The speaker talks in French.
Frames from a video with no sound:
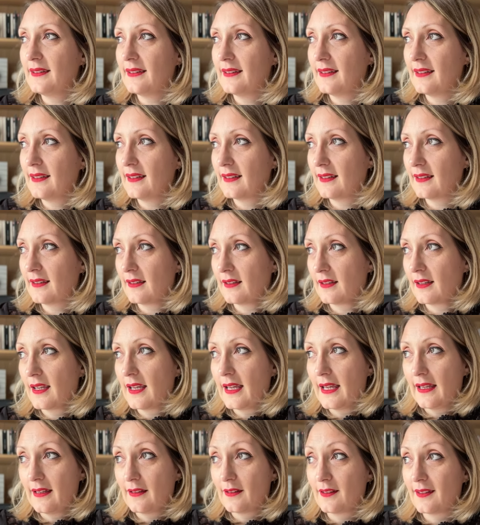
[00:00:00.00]
des,
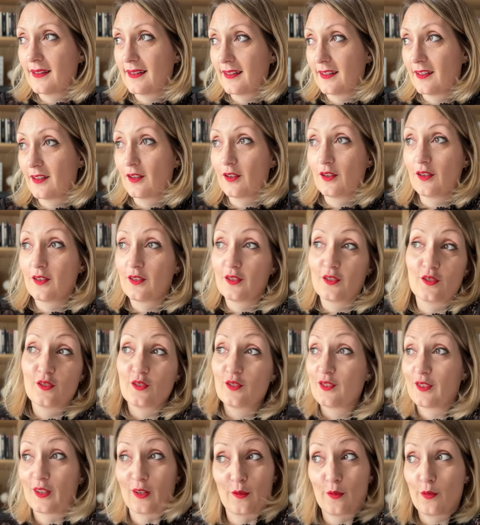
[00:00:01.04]

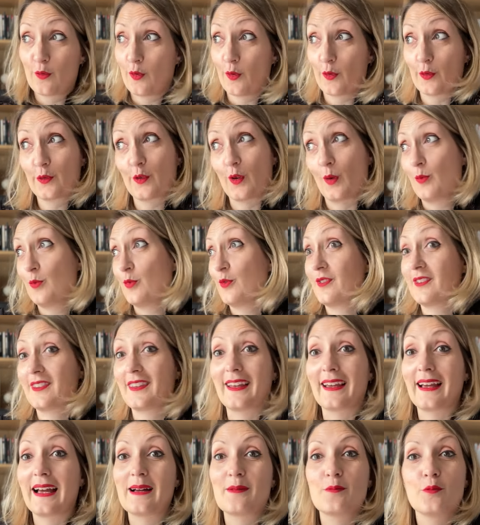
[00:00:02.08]
influenceurs,
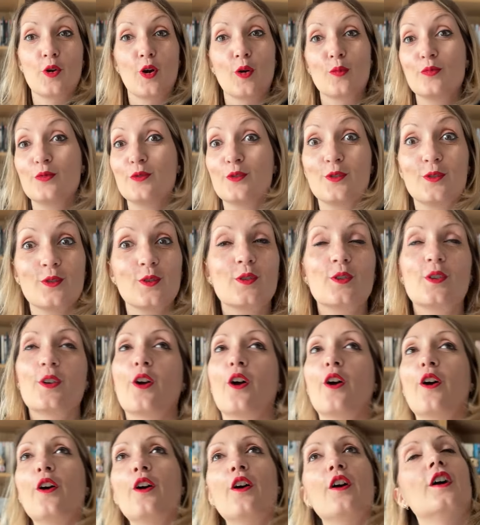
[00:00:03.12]
bookstagrammeurs,
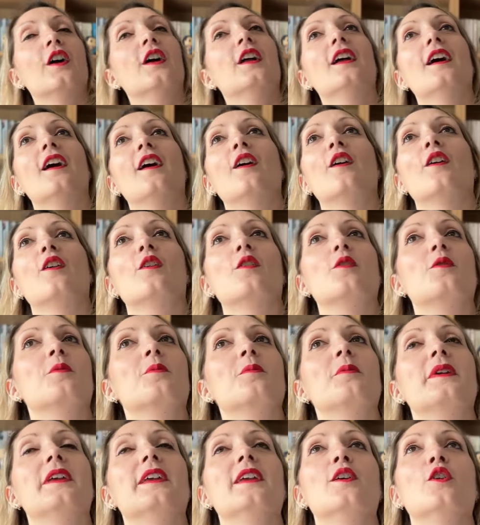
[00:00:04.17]
booktalkers, euh,
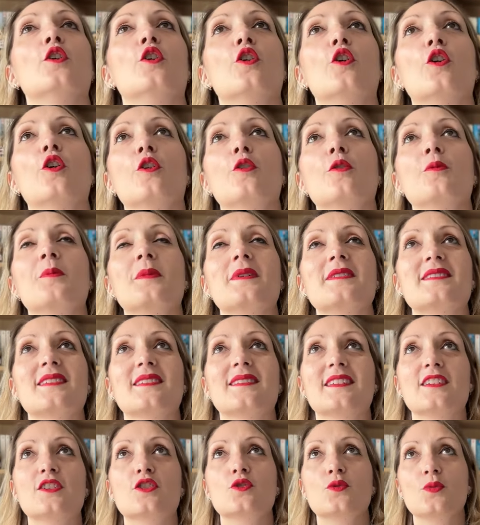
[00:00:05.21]
euh, mais
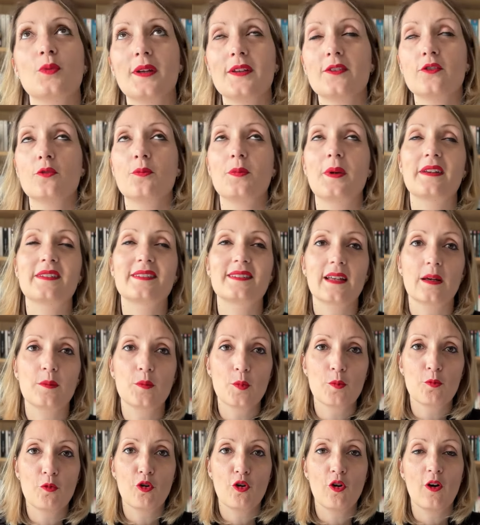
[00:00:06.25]
c'était chouette de passer un
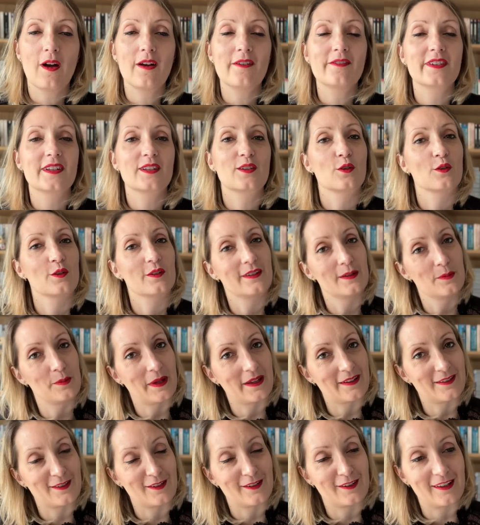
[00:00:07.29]
moment avec euh, ces
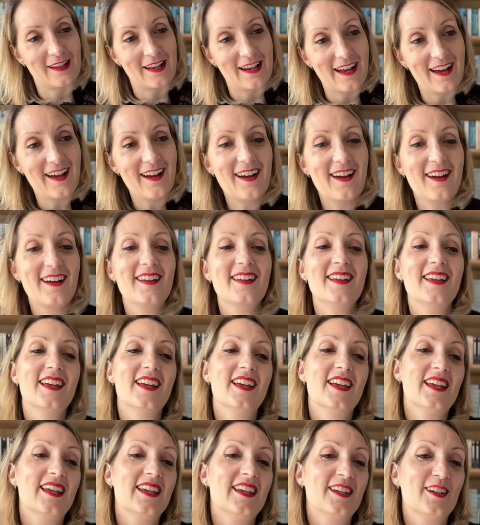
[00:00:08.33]
personnes-là
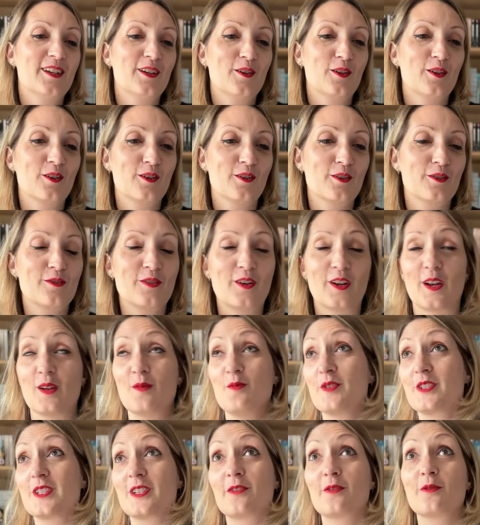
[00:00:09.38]
et voilà,
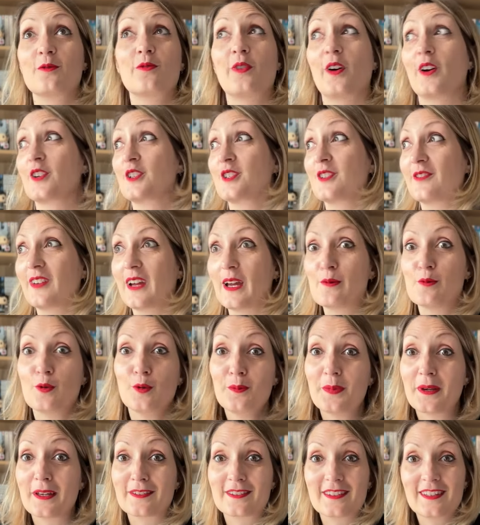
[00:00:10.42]
j'ai vraiment
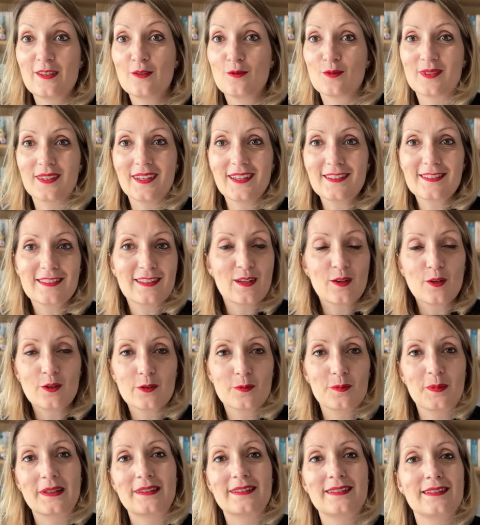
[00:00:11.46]
passé une
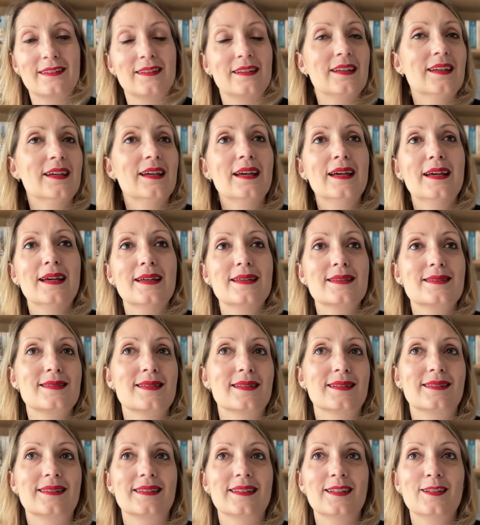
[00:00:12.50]
excellente matinée,
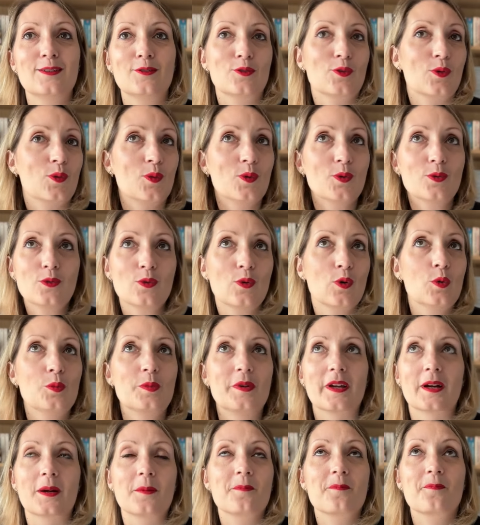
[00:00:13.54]
c'était trop trop
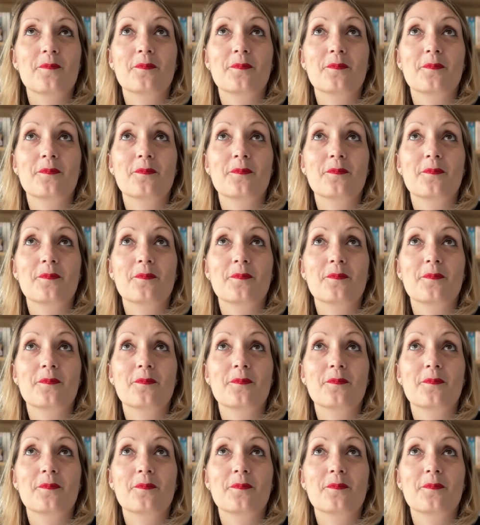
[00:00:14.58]
bien.